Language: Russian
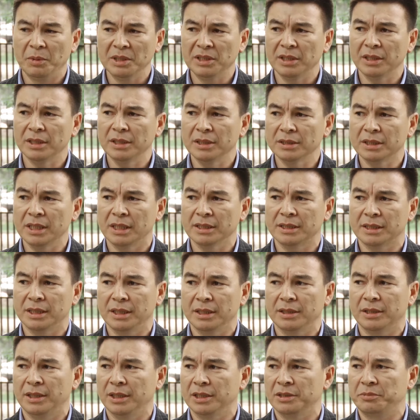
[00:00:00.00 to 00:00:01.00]

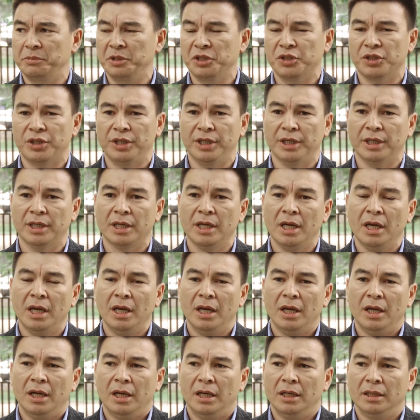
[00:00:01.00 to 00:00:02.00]
Модернизация ТЭЦ Бишкек
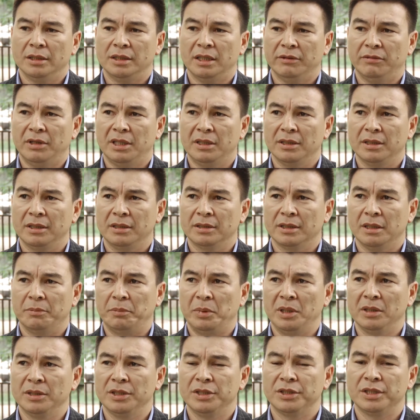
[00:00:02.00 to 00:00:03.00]
а, давала
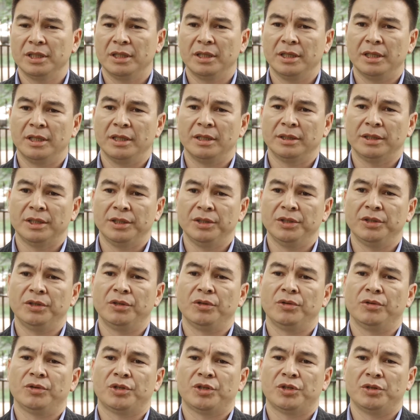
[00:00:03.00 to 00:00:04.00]
дополнительные
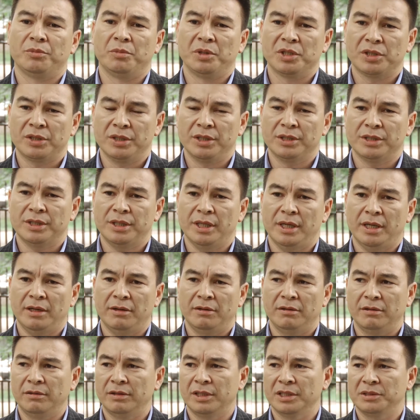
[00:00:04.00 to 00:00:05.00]
генерирующие мощности
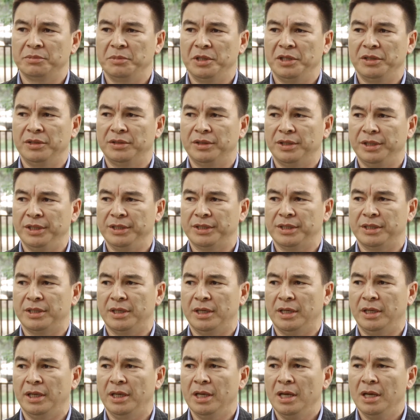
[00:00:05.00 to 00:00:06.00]
а, в размере
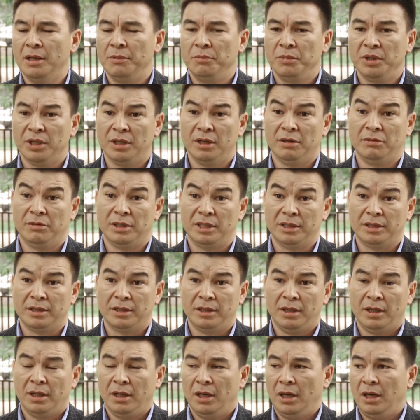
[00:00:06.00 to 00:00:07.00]
300 мегаватт,
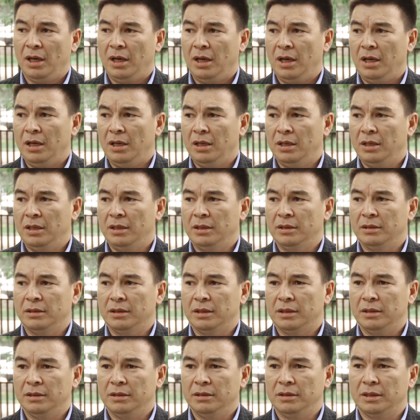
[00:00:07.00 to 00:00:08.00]
а,
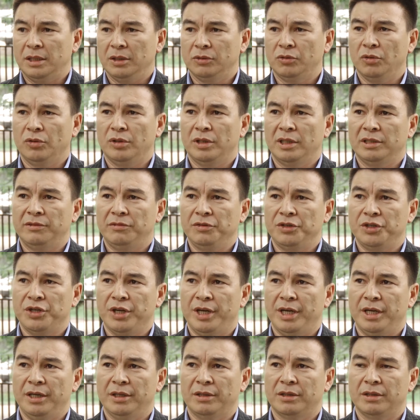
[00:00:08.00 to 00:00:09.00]
которая
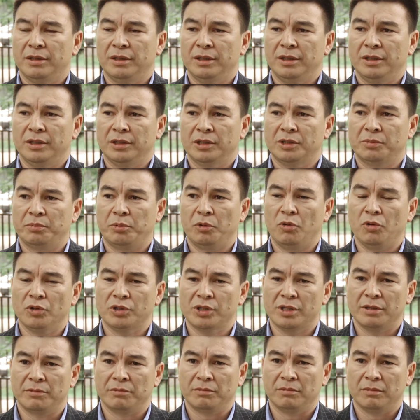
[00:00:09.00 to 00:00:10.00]
отвечает
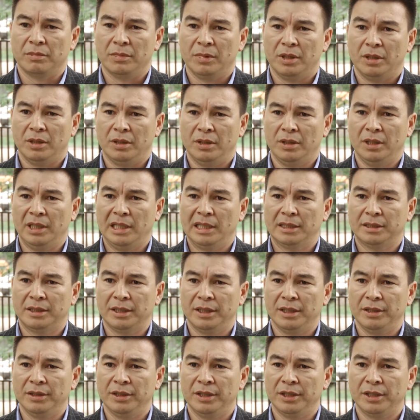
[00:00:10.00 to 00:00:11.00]
спросам
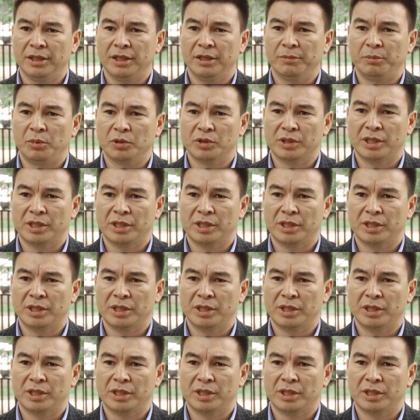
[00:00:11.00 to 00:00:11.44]
электроэнергии по